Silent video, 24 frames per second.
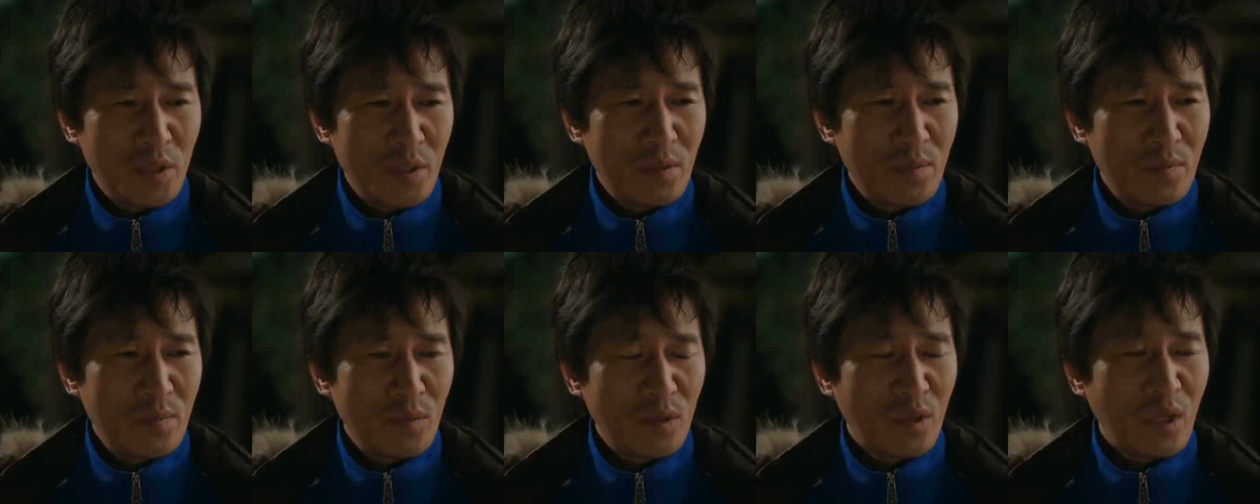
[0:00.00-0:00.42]
ang
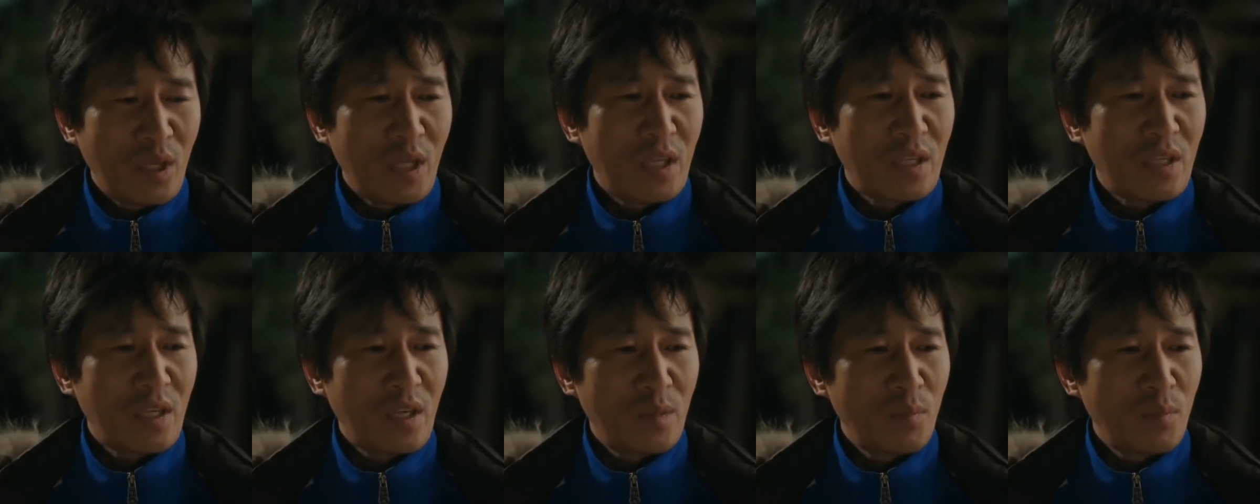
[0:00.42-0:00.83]
buhay niya
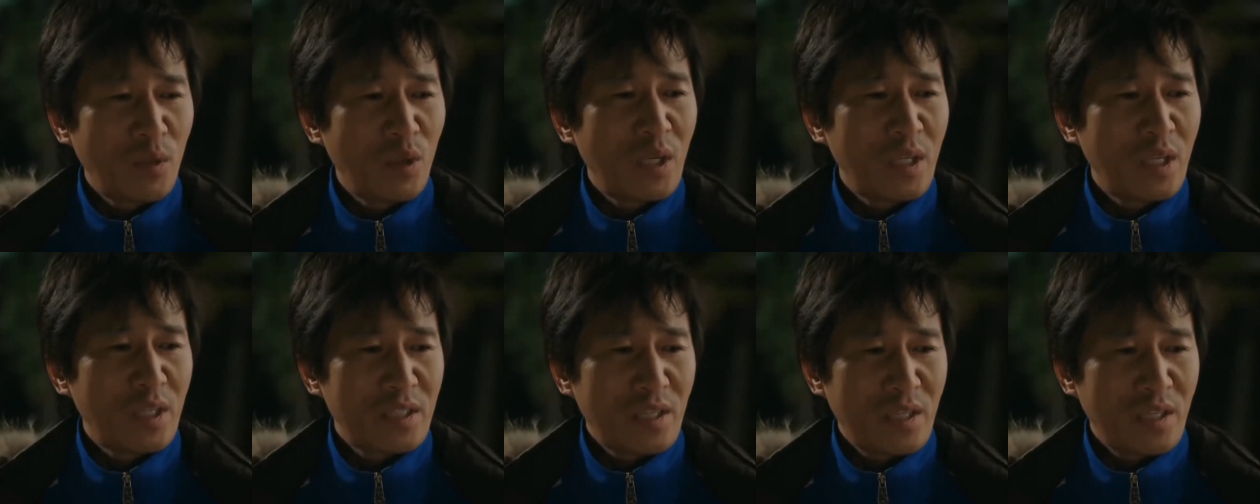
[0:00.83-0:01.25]
dahil
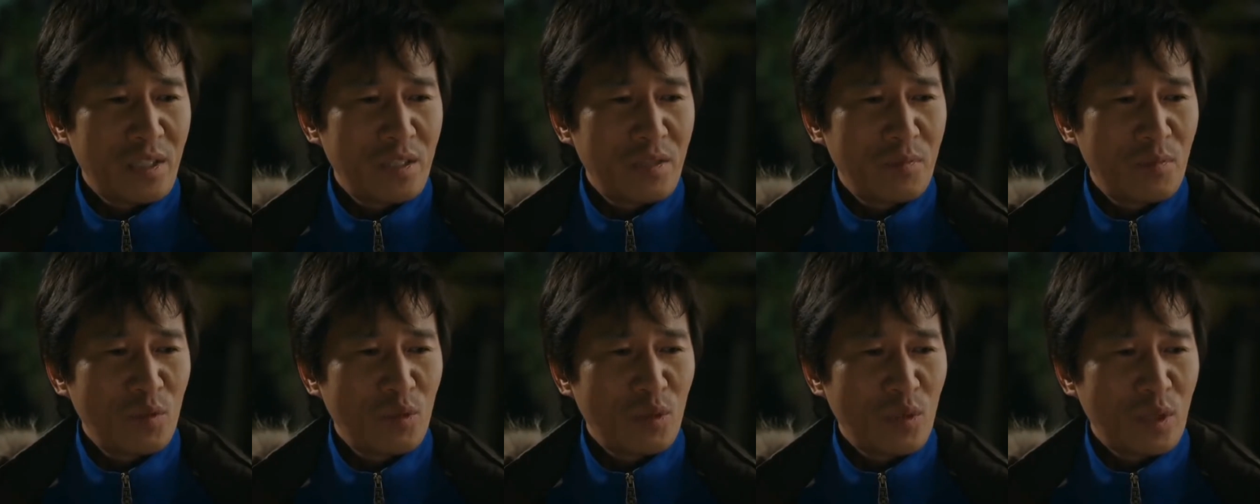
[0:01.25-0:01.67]
naaalagaan
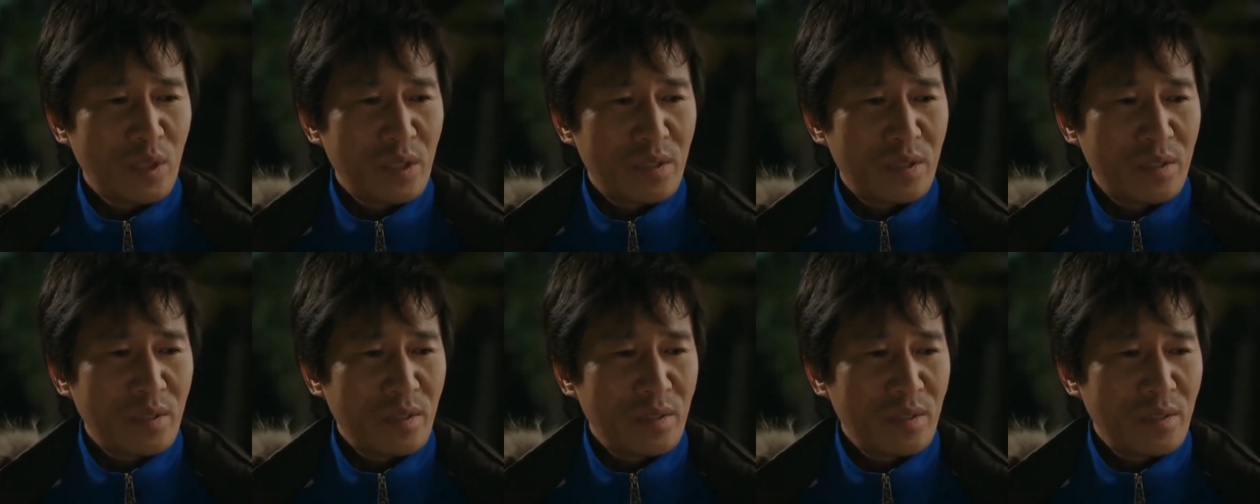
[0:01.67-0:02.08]
siya ng
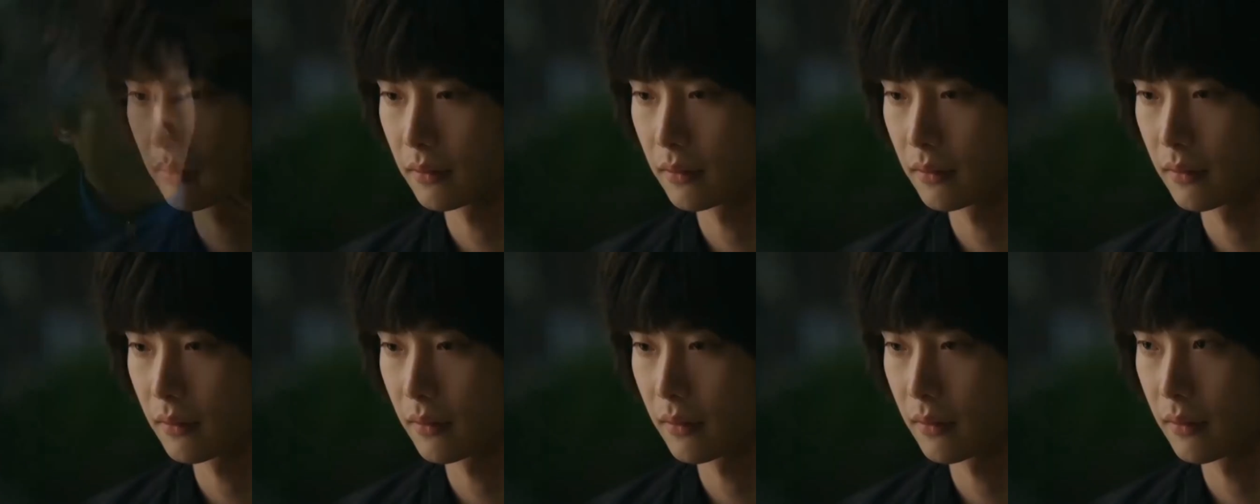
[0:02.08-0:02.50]
mabuti.
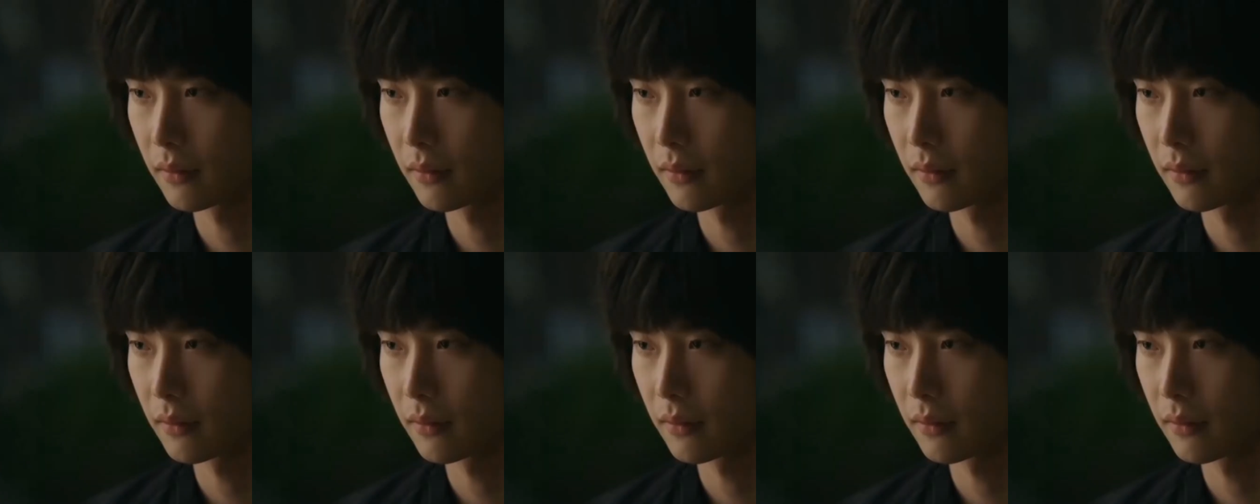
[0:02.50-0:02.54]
